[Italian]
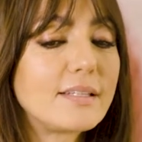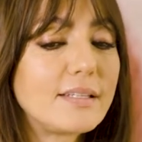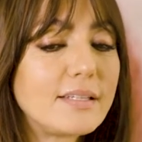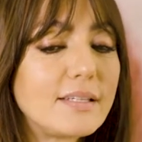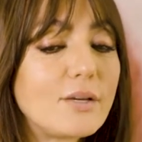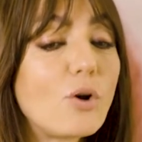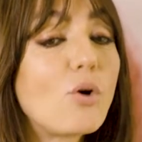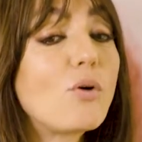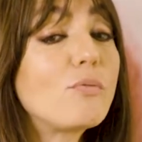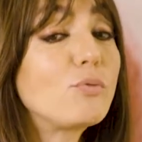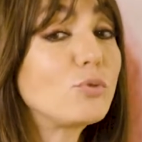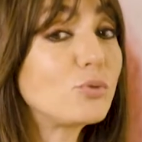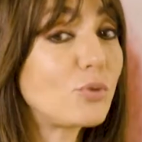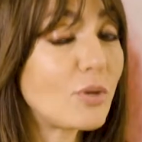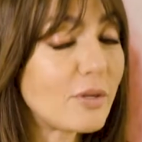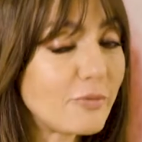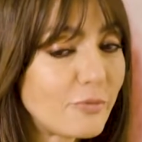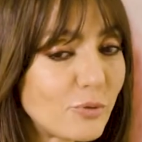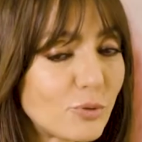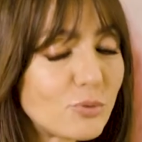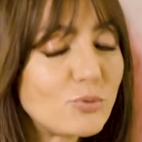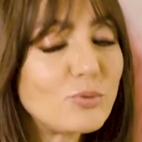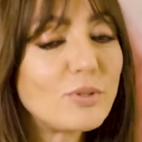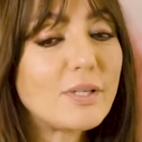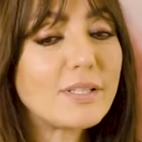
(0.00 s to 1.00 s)
E ho avuto la
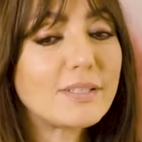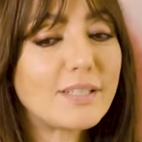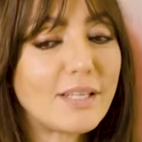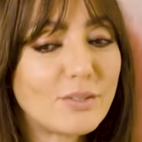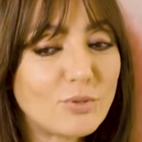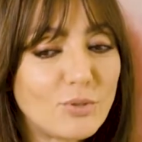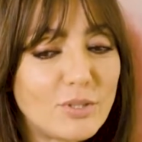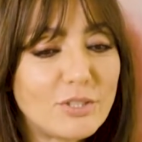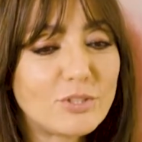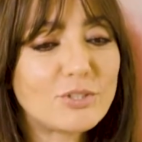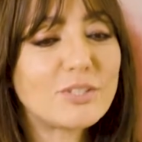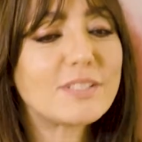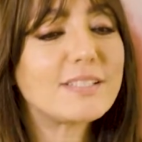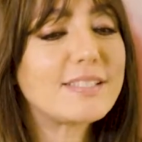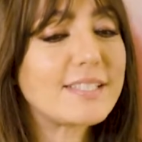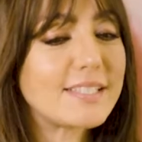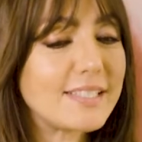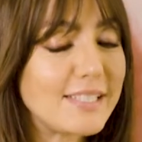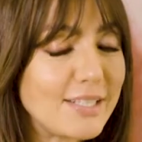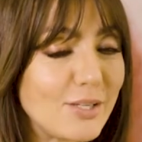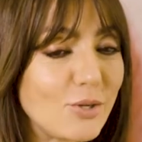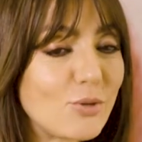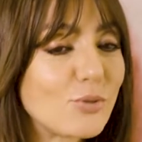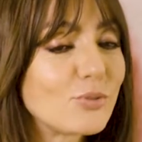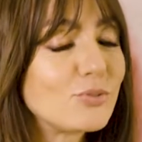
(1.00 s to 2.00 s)
fortuna da adolescenza
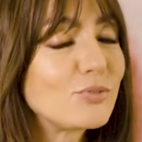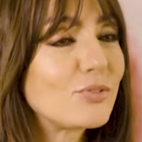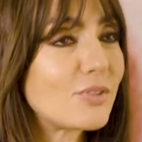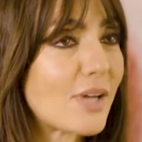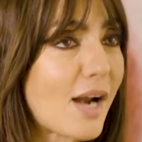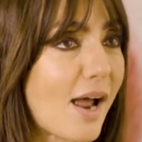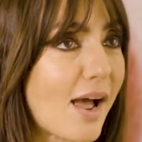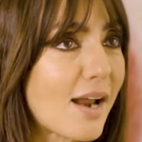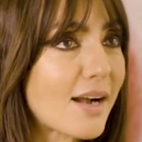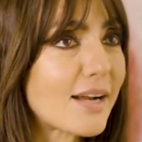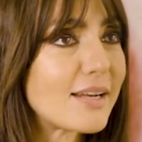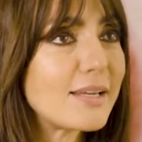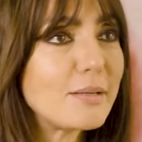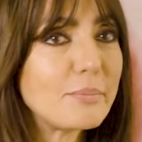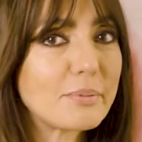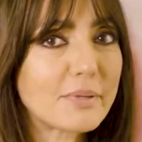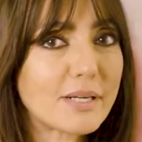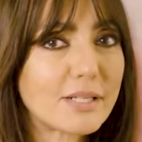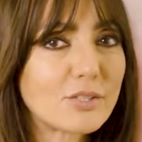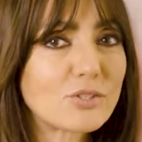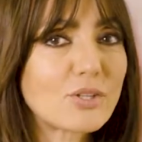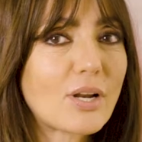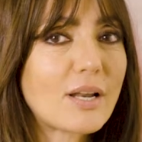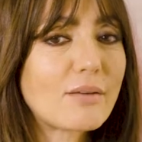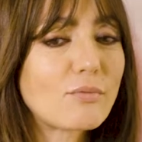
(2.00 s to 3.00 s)
di incontrarli
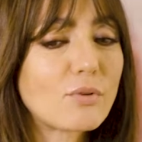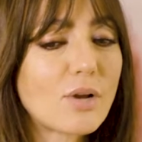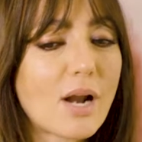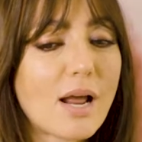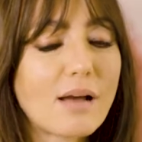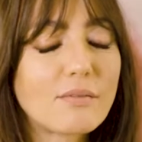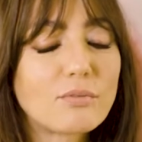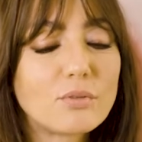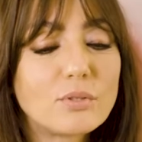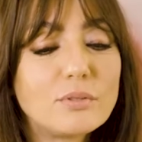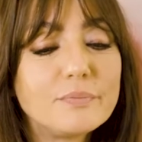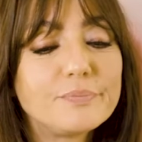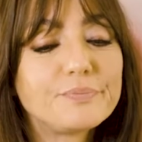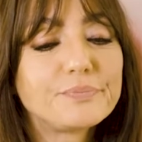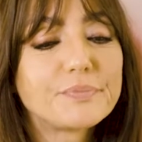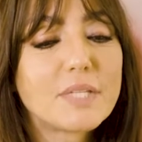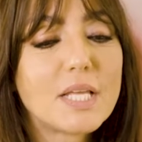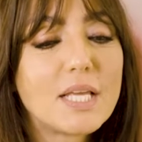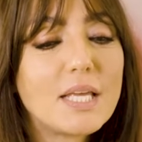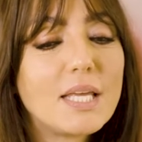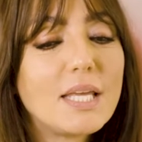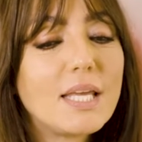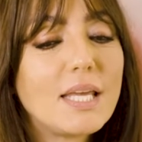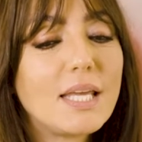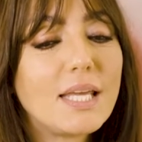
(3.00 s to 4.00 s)
perché già
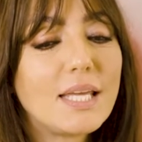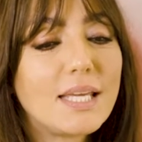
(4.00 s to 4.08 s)
lavoravo